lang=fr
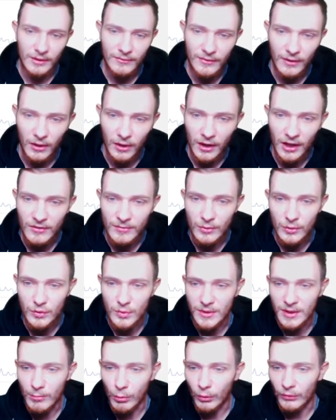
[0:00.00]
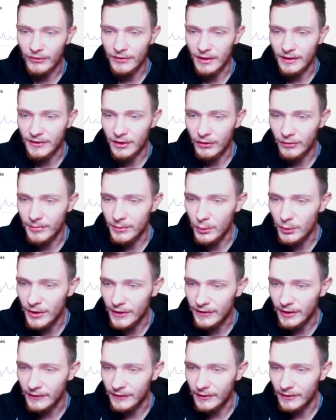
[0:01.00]
faire en live, mais je me suis dit, bon, s'il y a 30 minutes à
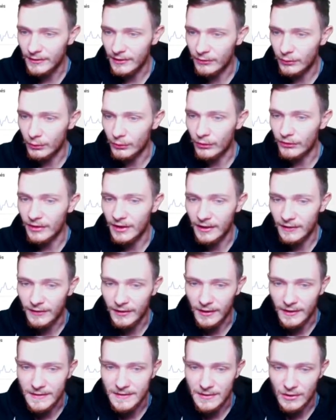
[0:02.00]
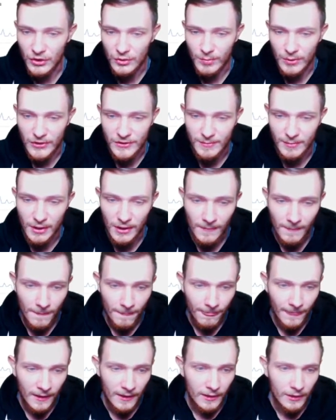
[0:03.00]
traiter, est-ce que ce sera intéressant Je pense pas.
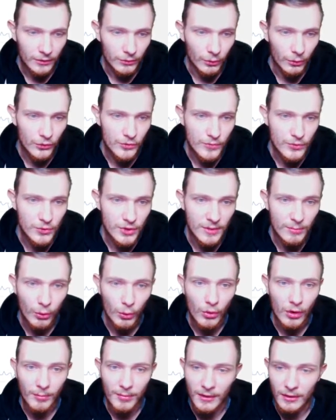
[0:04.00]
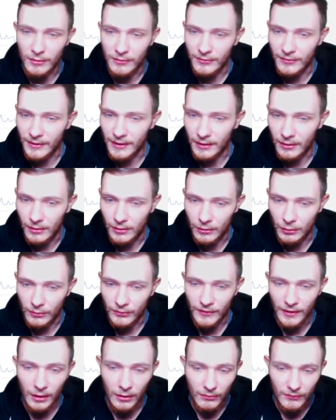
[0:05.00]
Donc je me suis dit, pourquoi pas le faire, euh, le
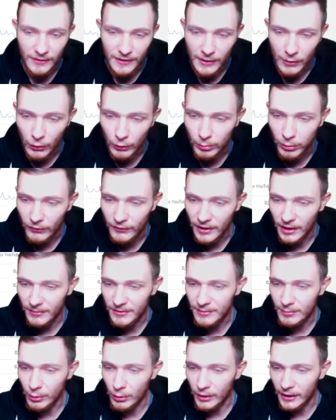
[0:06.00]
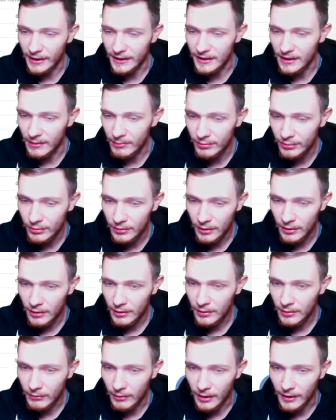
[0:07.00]
faire en vidéo, pour faire un petit peu le récap.
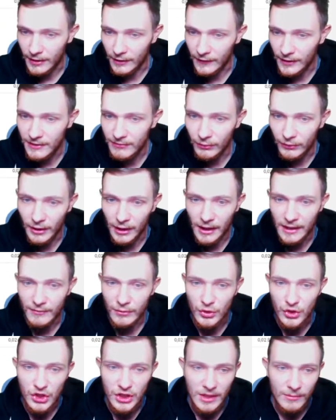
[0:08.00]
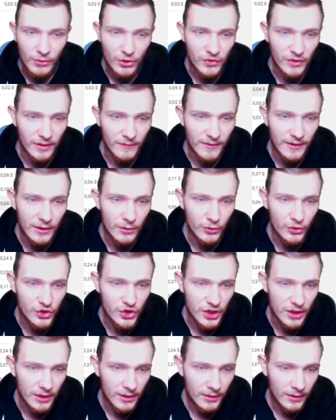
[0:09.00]
Voilà, il y en a qui font des lives de chill, moi je fais des vidéos de
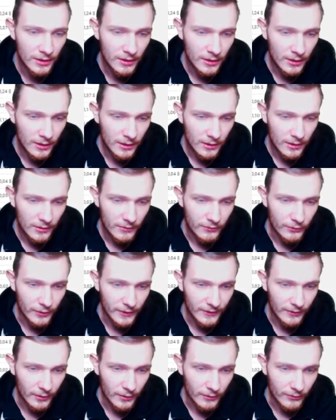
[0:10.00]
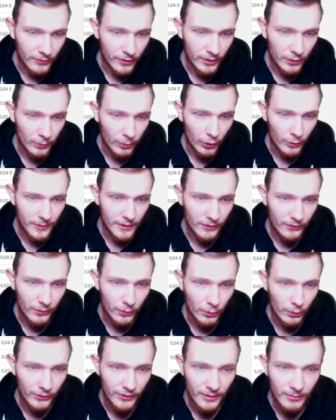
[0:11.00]
chill. Faut être, euh, faut être le premier dans son
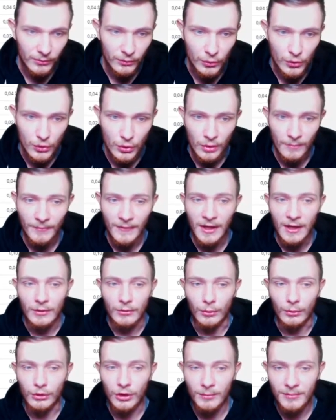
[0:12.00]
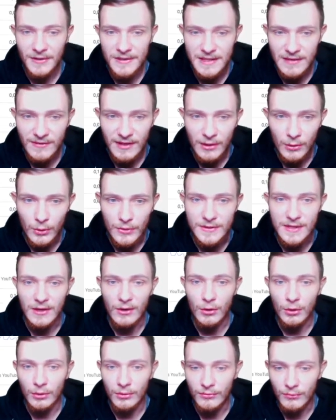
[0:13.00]
concept, toujours. Donc top 10 des vidéos, ça
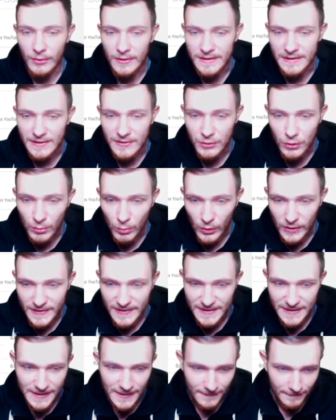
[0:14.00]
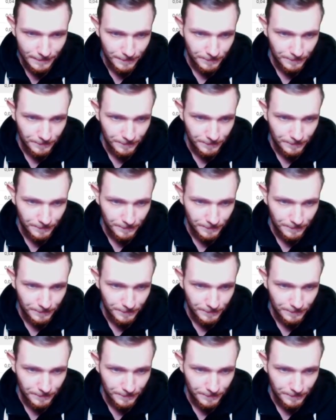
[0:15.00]
encore une fois, c'est ce mois-ci.